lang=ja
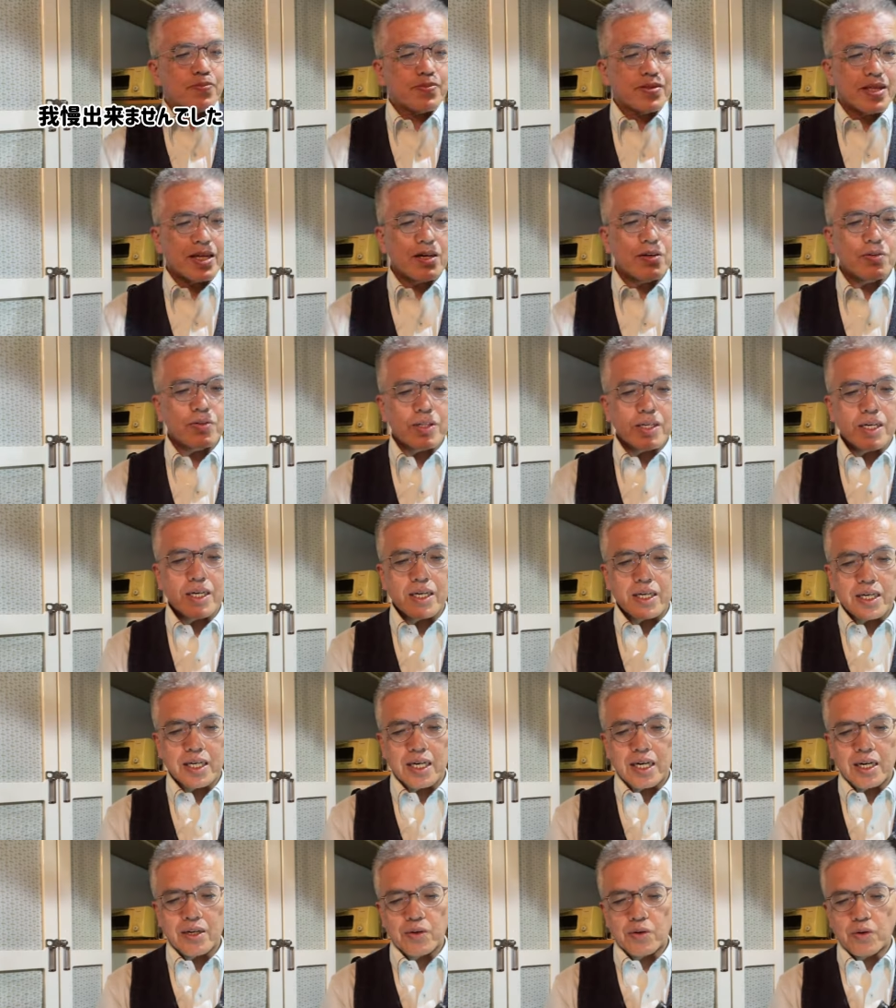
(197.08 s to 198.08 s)
なので、
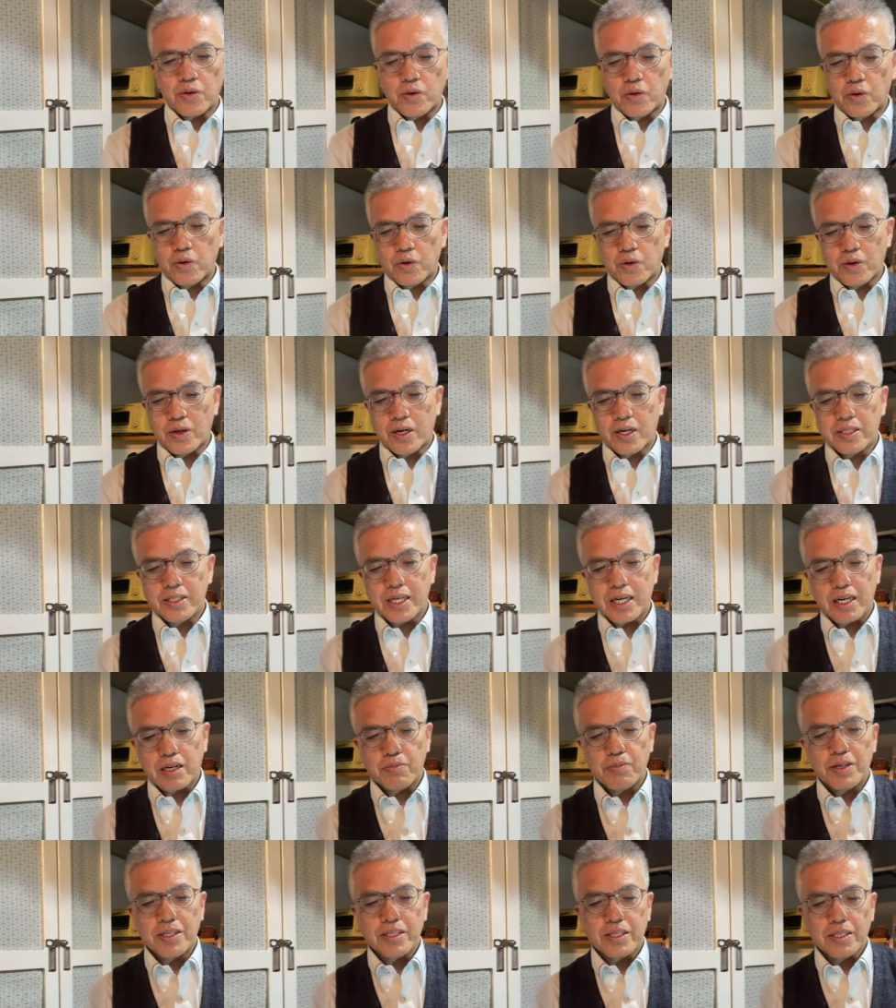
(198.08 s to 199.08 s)
あの
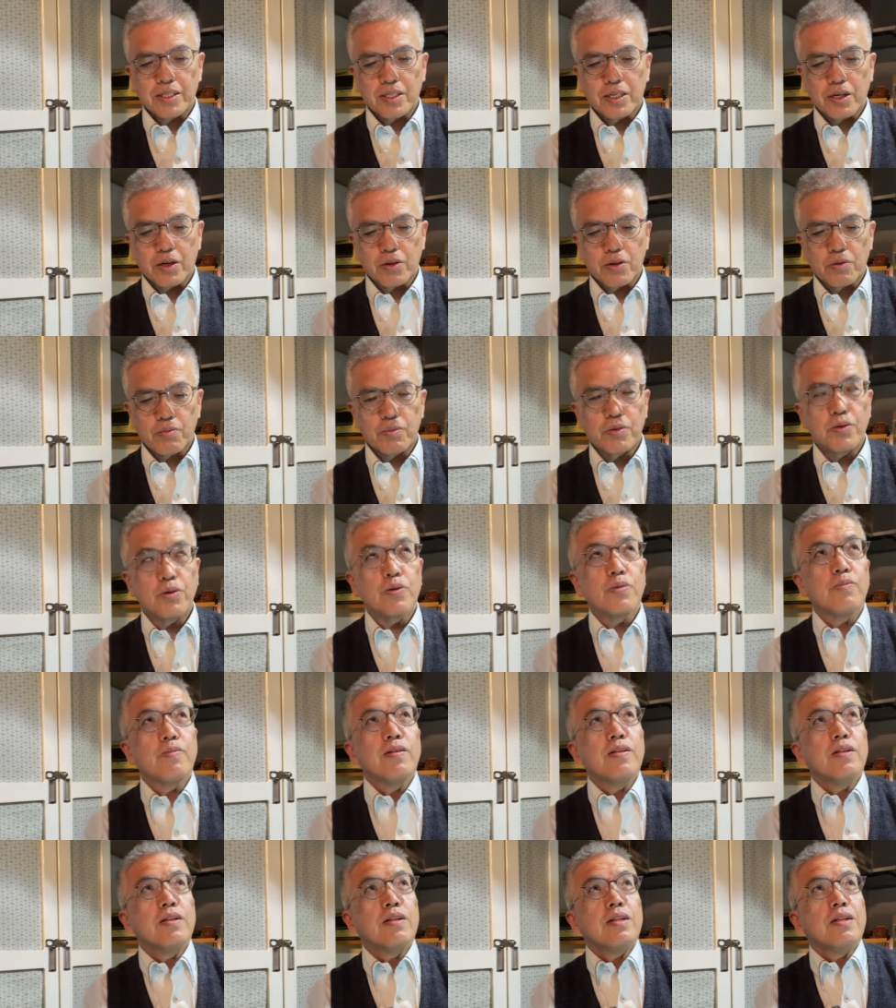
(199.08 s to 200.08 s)
昨晩ですけれども
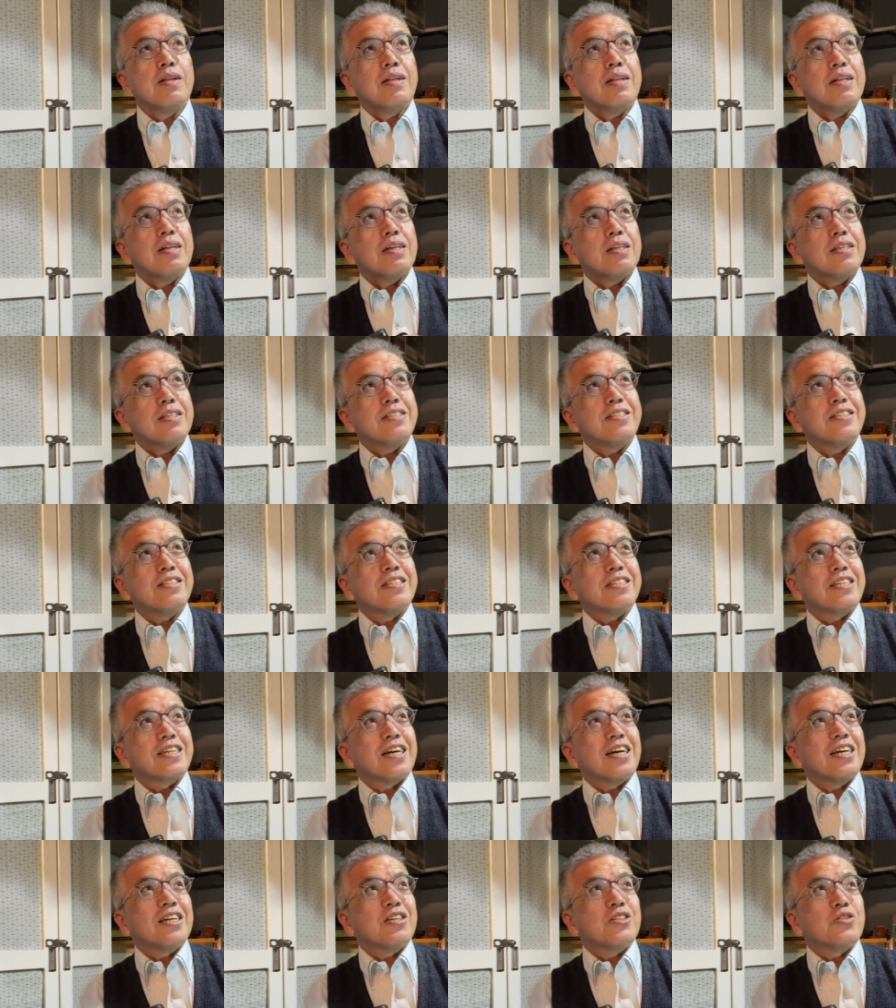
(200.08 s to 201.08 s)
1時
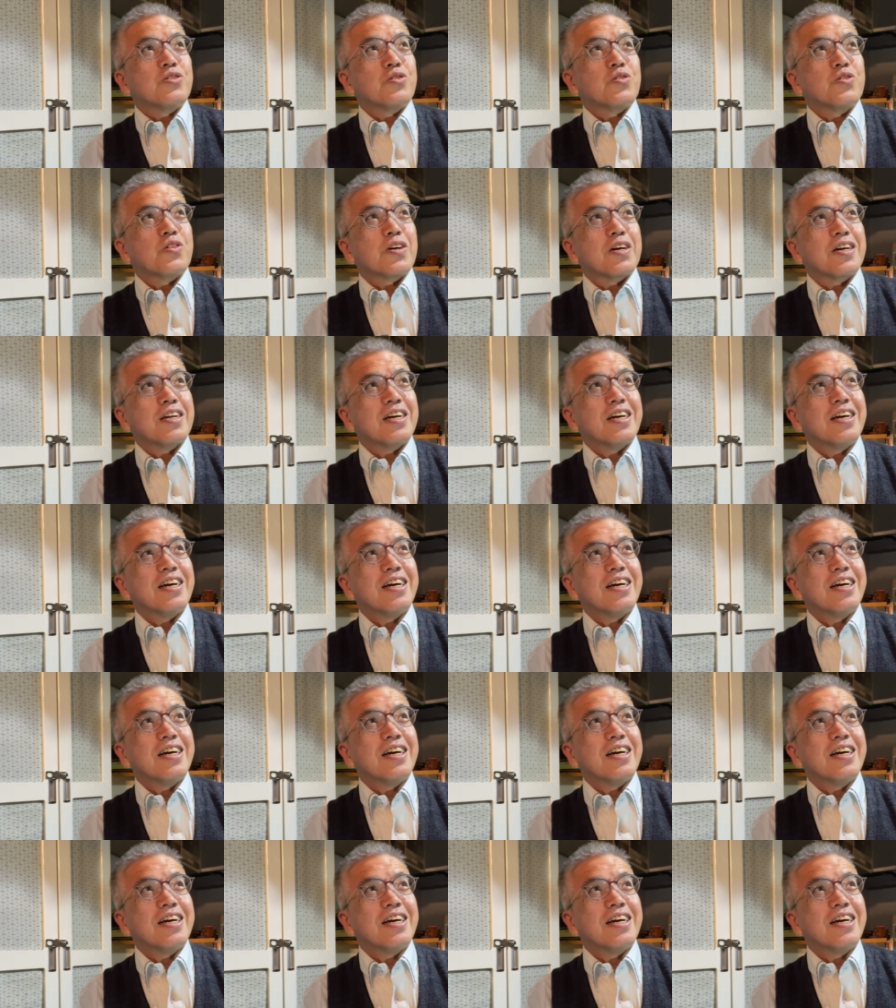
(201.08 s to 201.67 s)
間以上かな